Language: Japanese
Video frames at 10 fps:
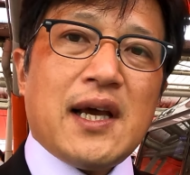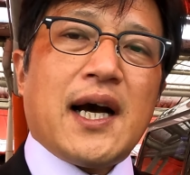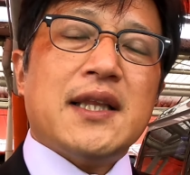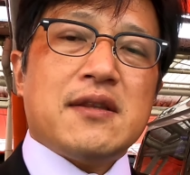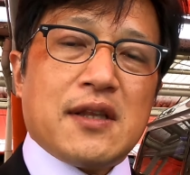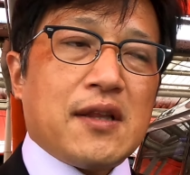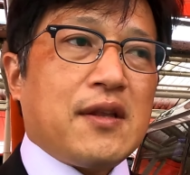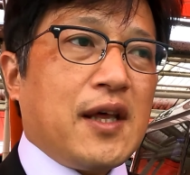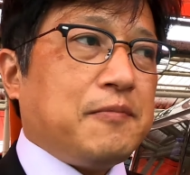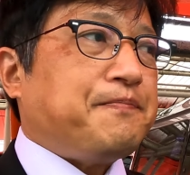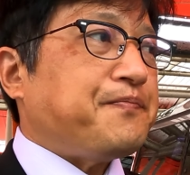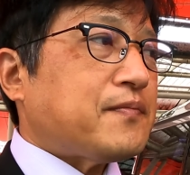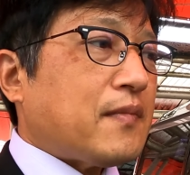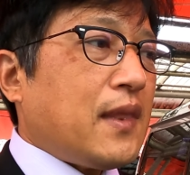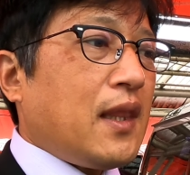で、かつですね、
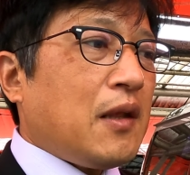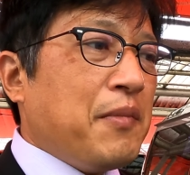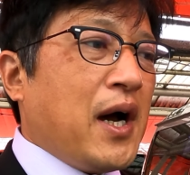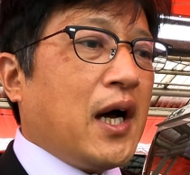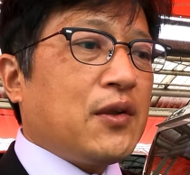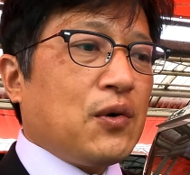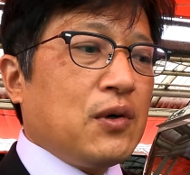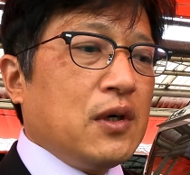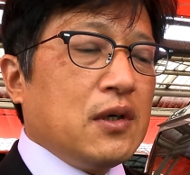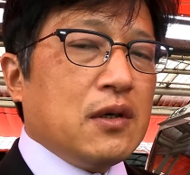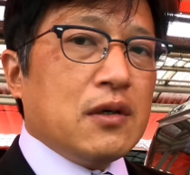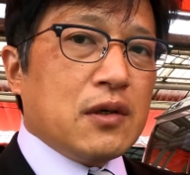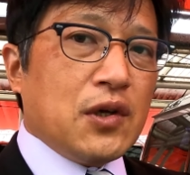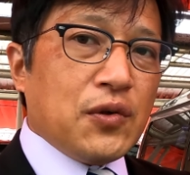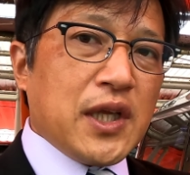まあ
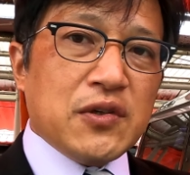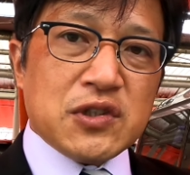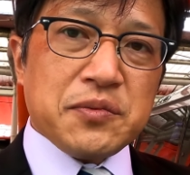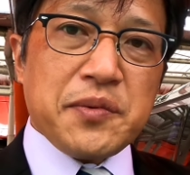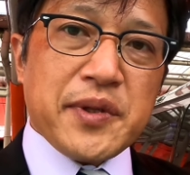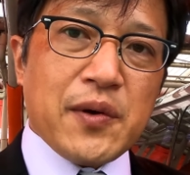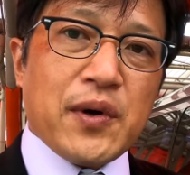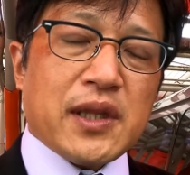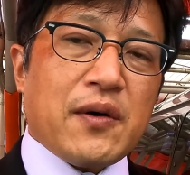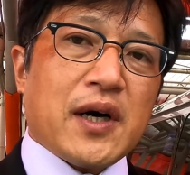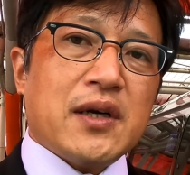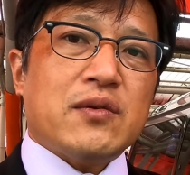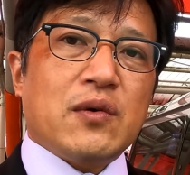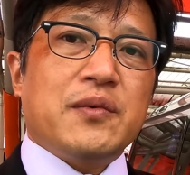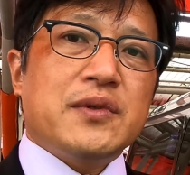いろんな YouTube 見てもらったら分か
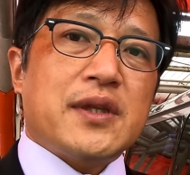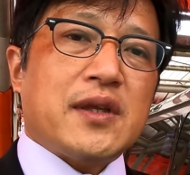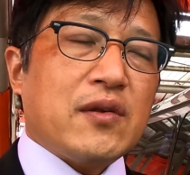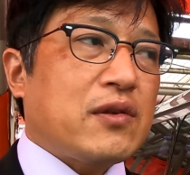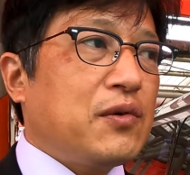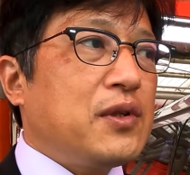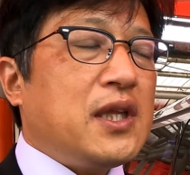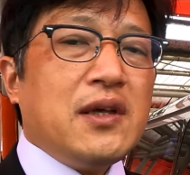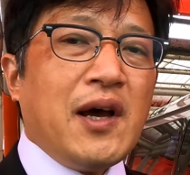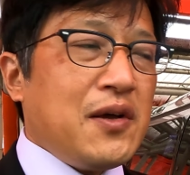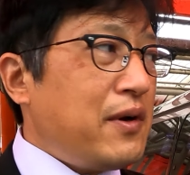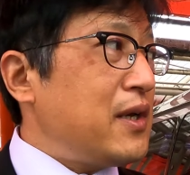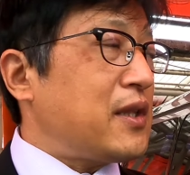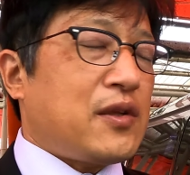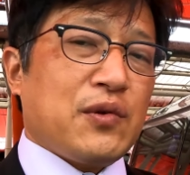ると思うんですけど、その
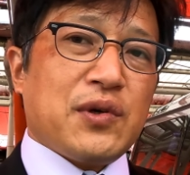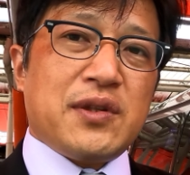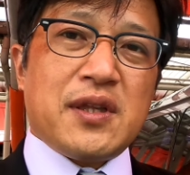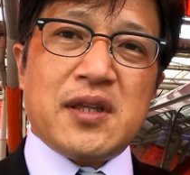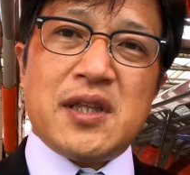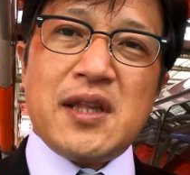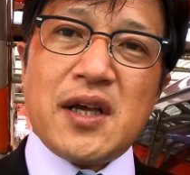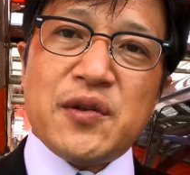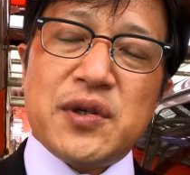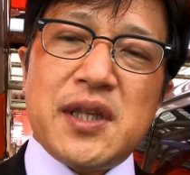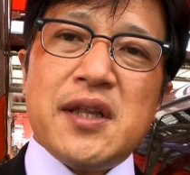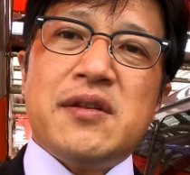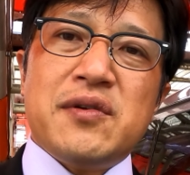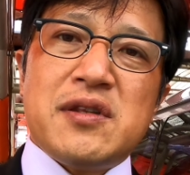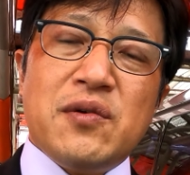DIY っていうのを否定
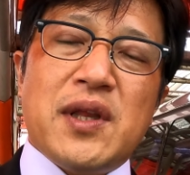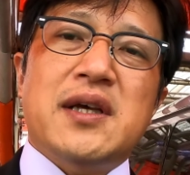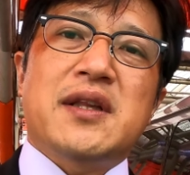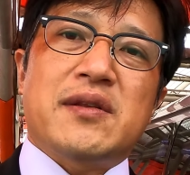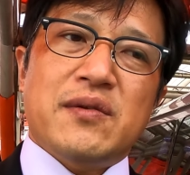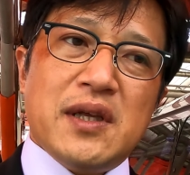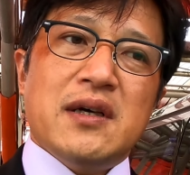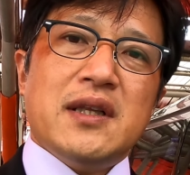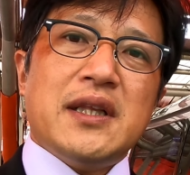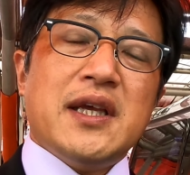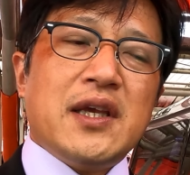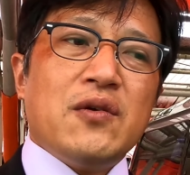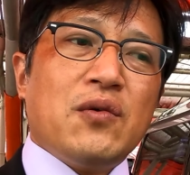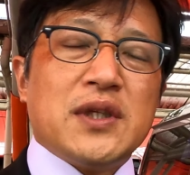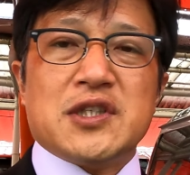する必要ないんですよね。だからで
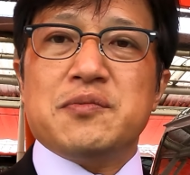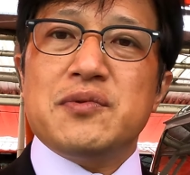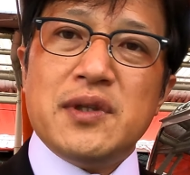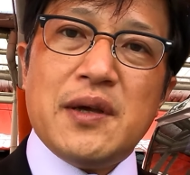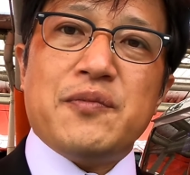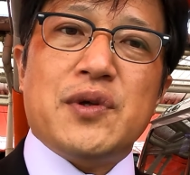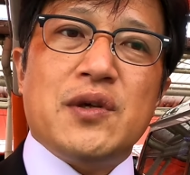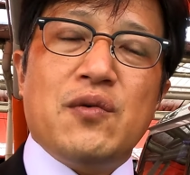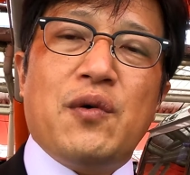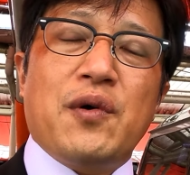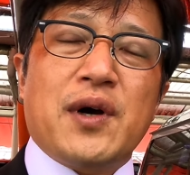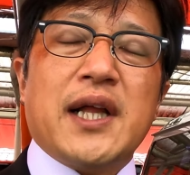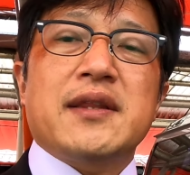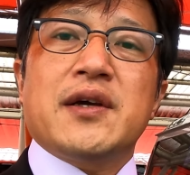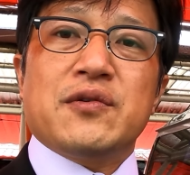きること、自分で部品を
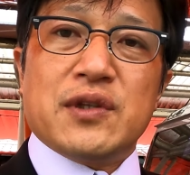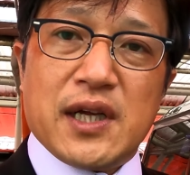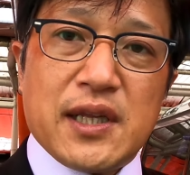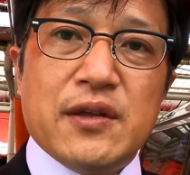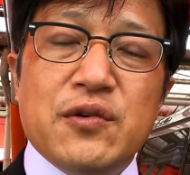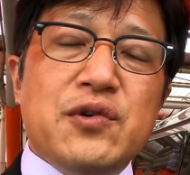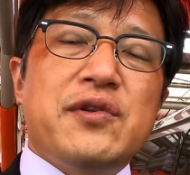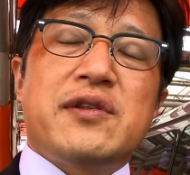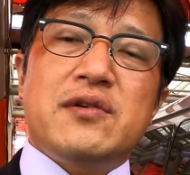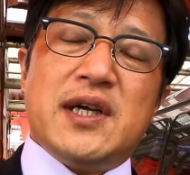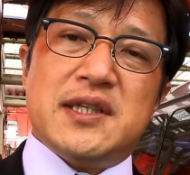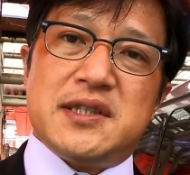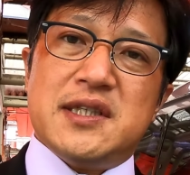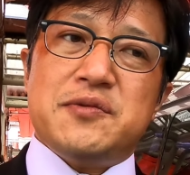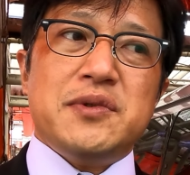買ってくるなり輸入するな
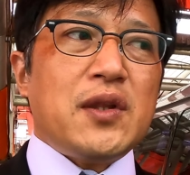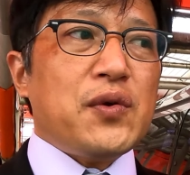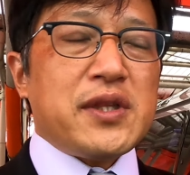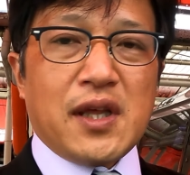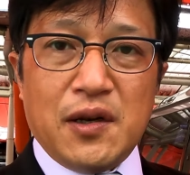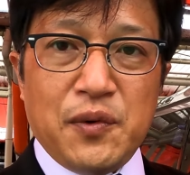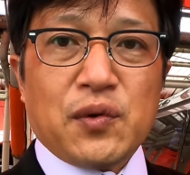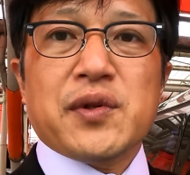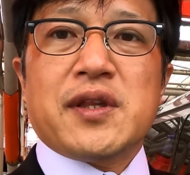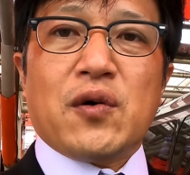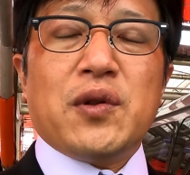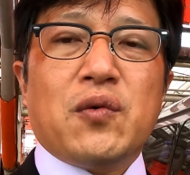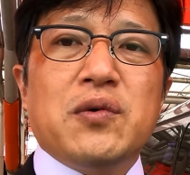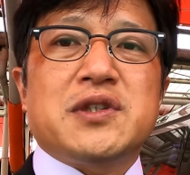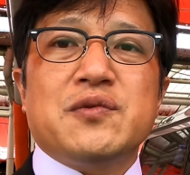りして、自分で取り付けるものを取り付け、こ
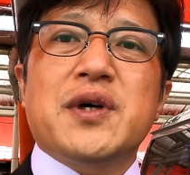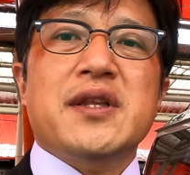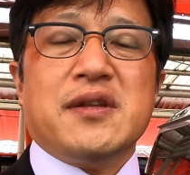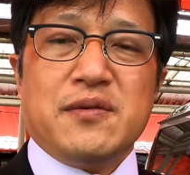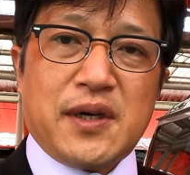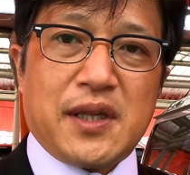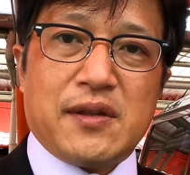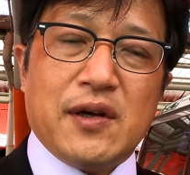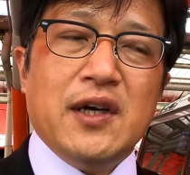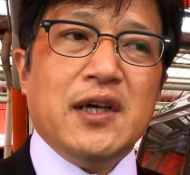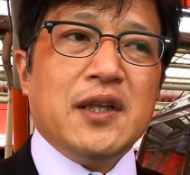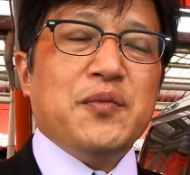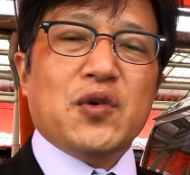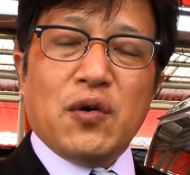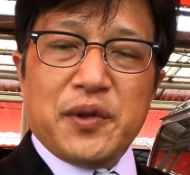れで工賃を浮かせるわけですよ。
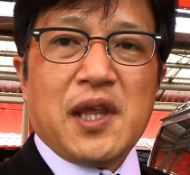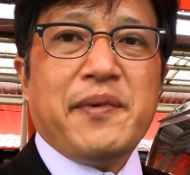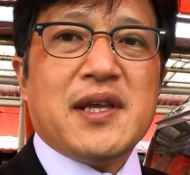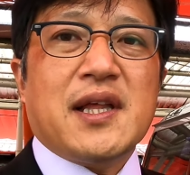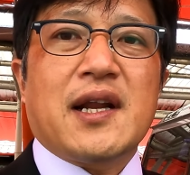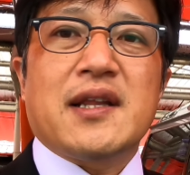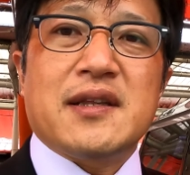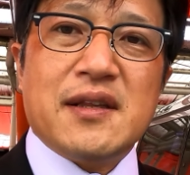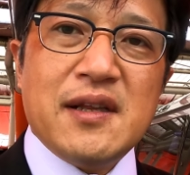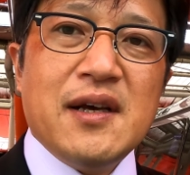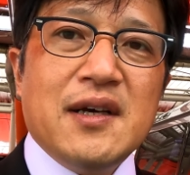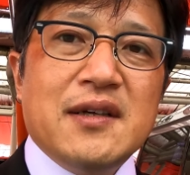で、向こうも手間にならないんでね。